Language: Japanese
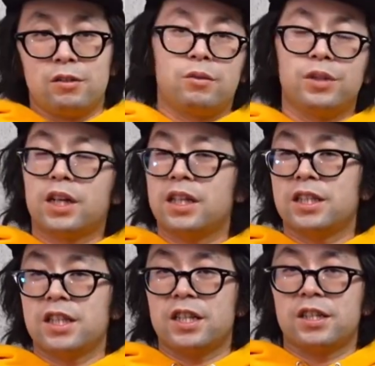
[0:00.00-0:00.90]
こんな感
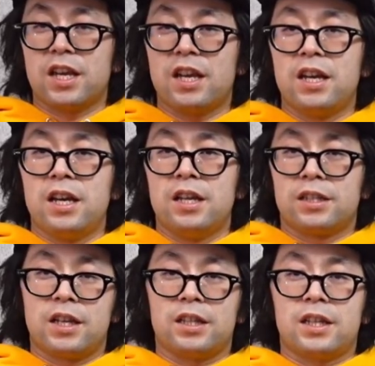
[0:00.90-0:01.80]
じでですね
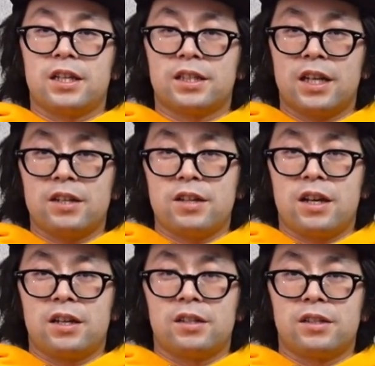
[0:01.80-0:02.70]
スケータースタイル
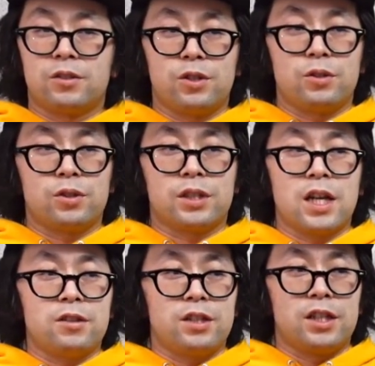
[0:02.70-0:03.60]
や
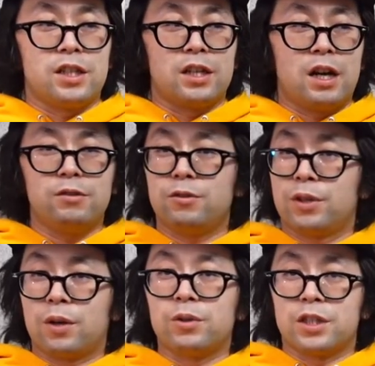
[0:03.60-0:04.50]
ストリートスタイルに合うよう
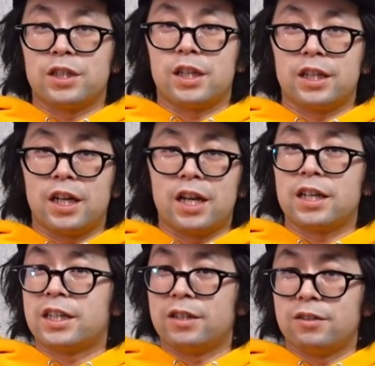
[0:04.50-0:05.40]
な個人的な
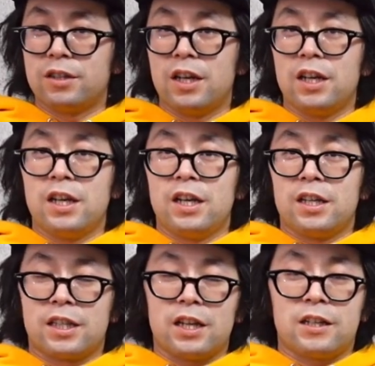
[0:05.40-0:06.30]
ランキング
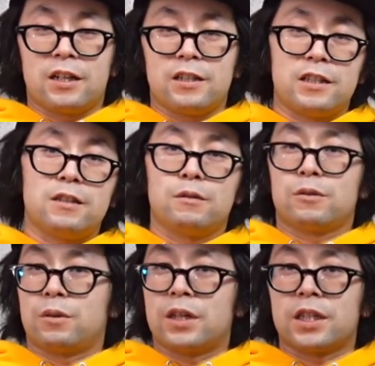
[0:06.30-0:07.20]
さんいからいちいっていうのを
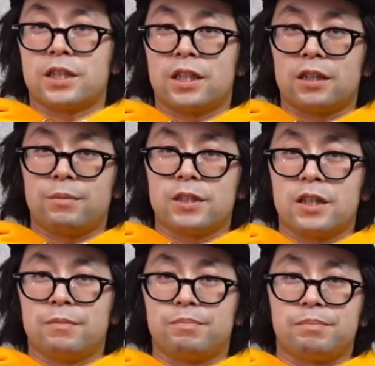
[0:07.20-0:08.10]
紹介させていただきまし
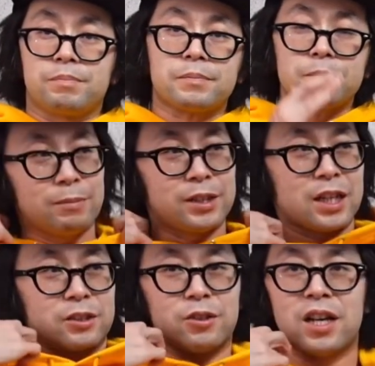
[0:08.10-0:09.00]
た。多分な
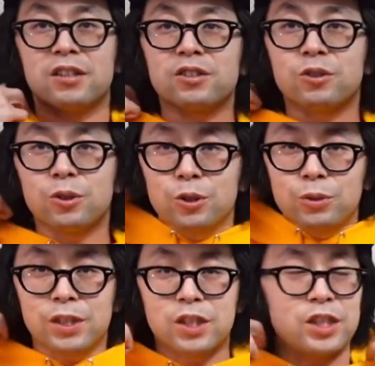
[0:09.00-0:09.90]
んとなく想像
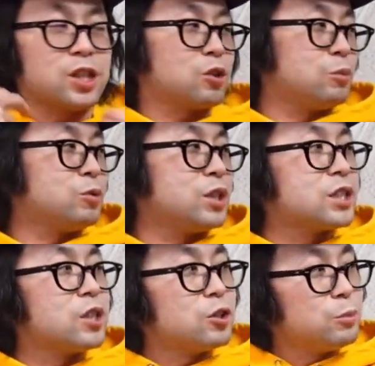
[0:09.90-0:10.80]
はついたと思うんで
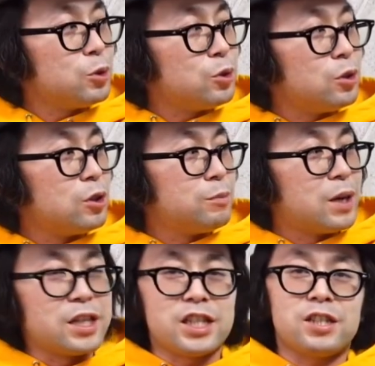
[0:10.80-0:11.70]
すけれども、
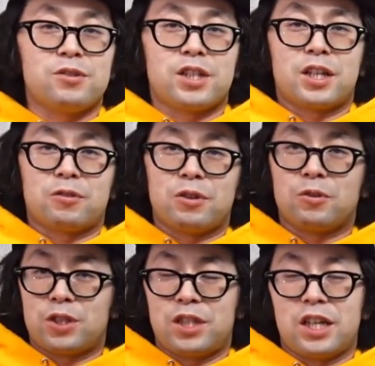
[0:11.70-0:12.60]
まあ、いちいのジャケットが
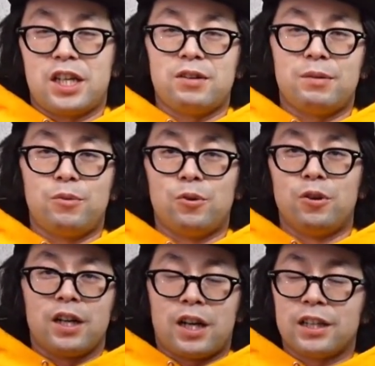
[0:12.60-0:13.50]
個人的には
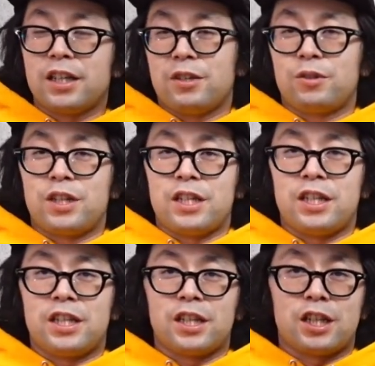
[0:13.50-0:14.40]
もうかなりお気に
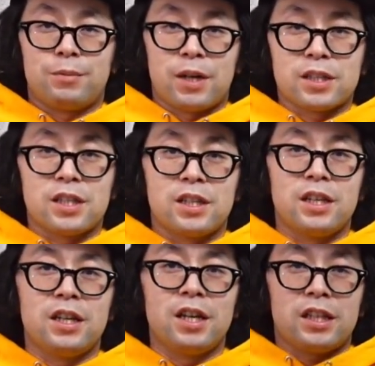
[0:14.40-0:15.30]
入りできてます。
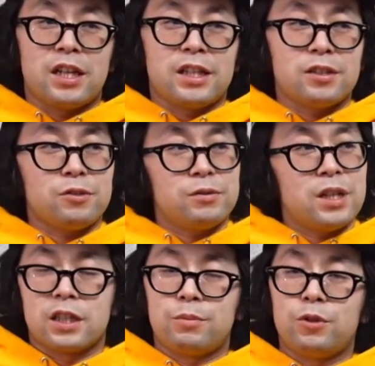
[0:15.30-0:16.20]
で大体その普
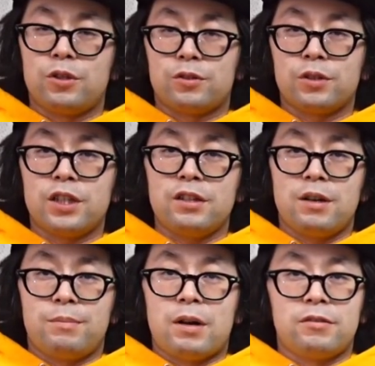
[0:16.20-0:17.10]
段スケボー行く時に
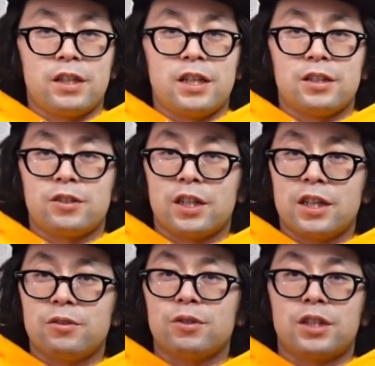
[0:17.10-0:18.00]
は
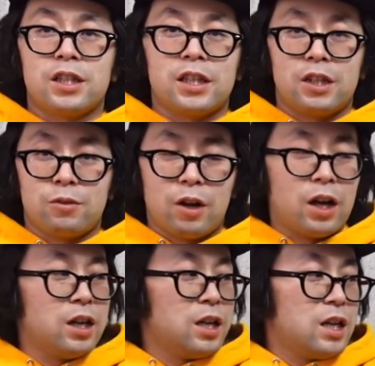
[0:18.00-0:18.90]
マウンテンライトジャケットを着てったりと
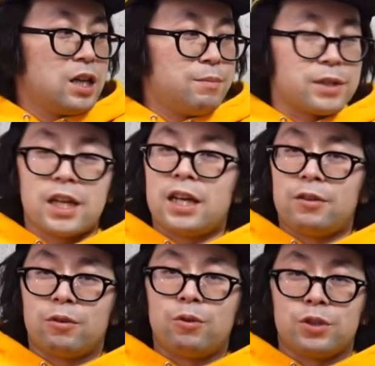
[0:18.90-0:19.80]
かさんい
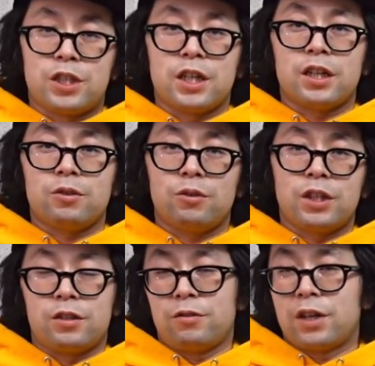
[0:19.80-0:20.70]
のコーチジャケットを着
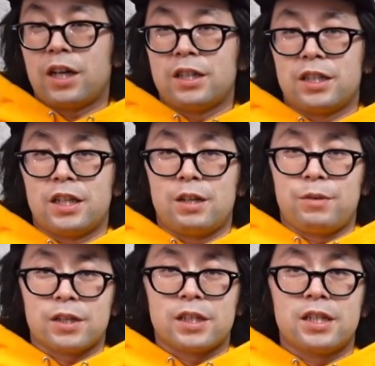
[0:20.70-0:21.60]
ていくような感じになり
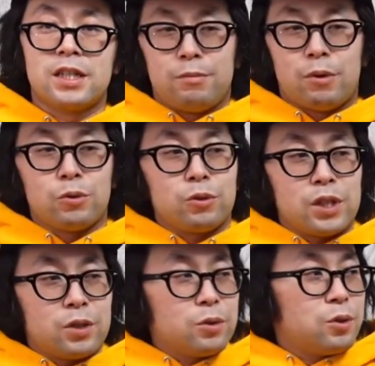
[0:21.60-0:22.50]
ます。ほんと
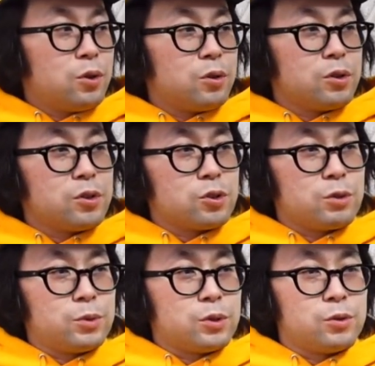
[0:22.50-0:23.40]
ねどの商
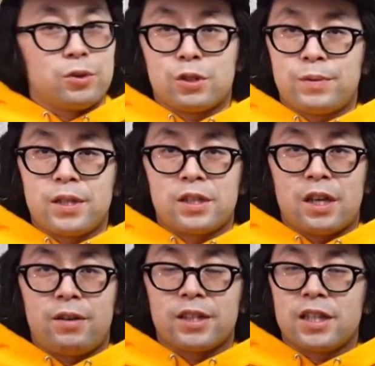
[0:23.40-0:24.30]
品もそのノースフェイスって
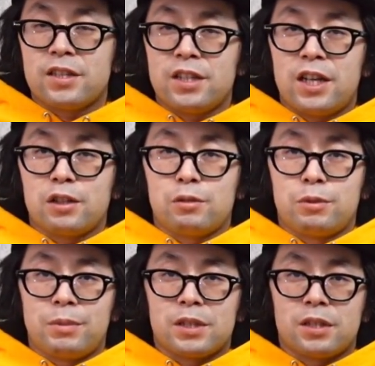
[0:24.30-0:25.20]
合わせやすいなと思
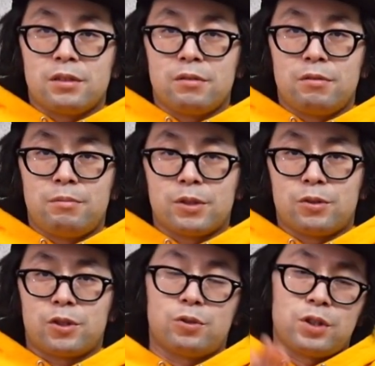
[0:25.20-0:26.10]
います。まあ、そ
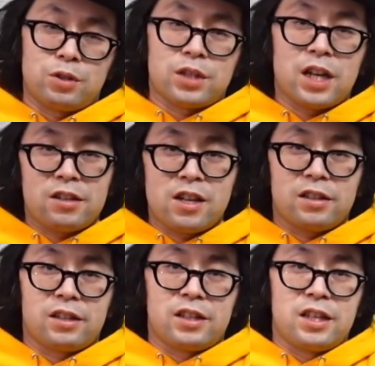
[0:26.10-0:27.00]
のストリートスタイルで
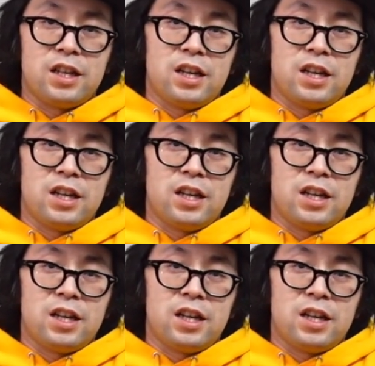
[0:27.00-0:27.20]
あったり